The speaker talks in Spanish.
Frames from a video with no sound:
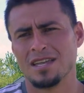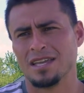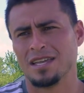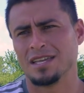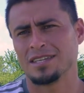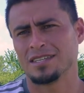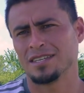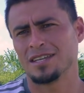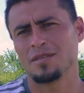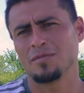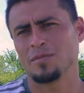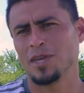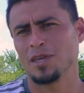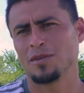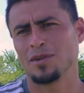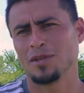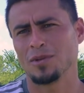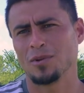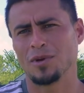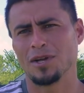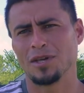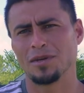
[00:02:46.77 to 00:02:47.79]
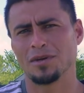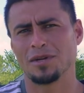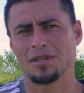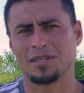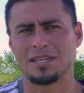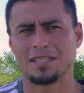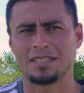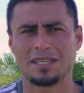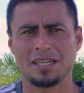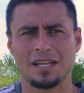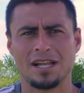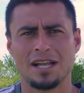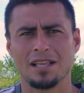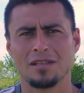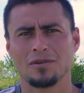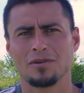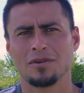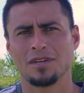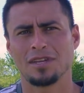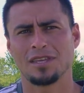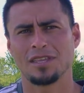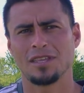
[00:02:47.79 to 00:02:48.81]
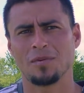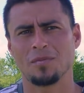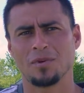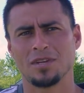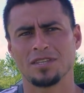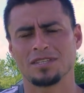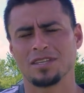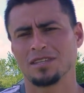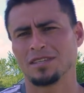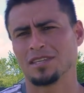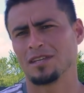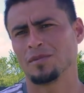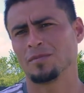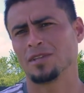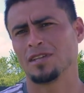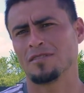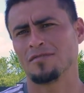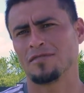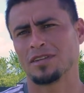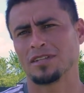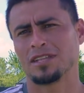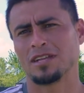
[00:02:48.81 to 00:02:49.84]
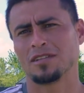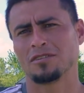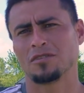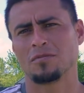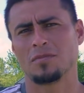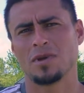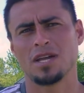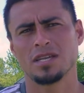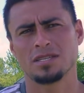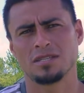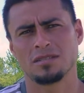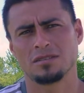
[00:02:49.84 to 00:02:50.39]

ese es el miedo del jugador, decir algo y que después te termina afectando más.